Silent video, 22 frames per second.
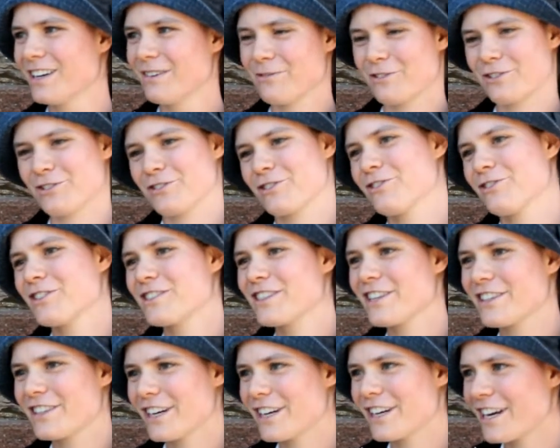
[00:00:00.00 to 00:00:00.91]
Porque eles estão a
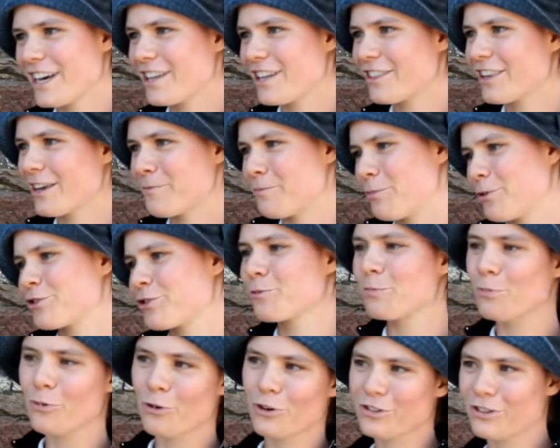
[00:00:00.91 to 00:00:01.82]
ser treinados é para o
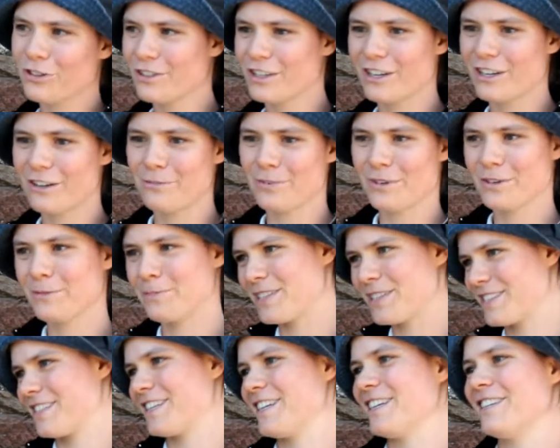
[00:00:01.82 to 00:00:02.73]
desporto e não para
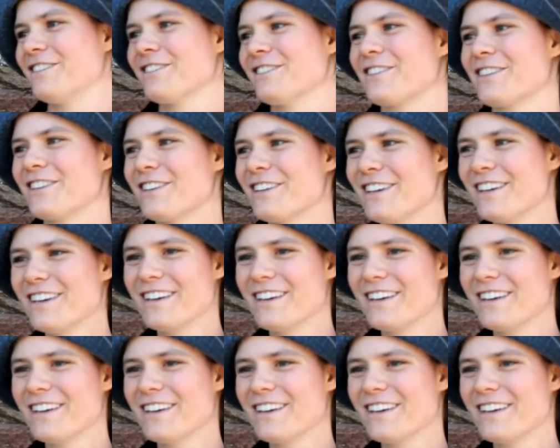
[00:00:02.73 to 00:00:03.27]
passeios.